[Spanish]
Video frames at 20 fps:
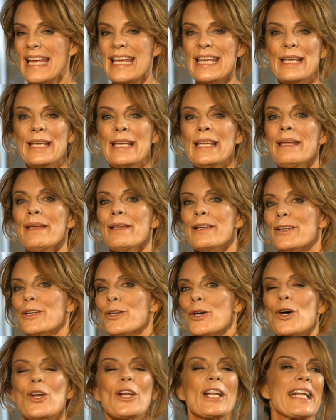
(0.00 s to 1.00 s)
y
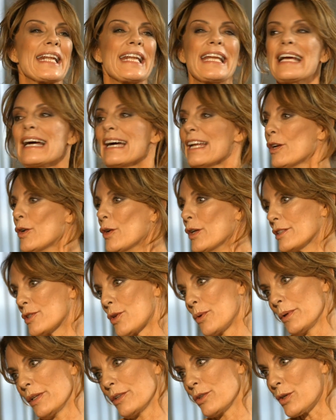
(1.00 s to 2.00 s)
nos regaló, y
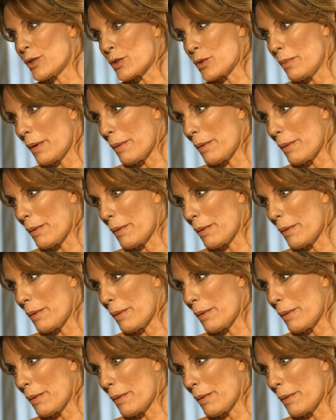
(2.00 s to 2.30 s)
sobre todo su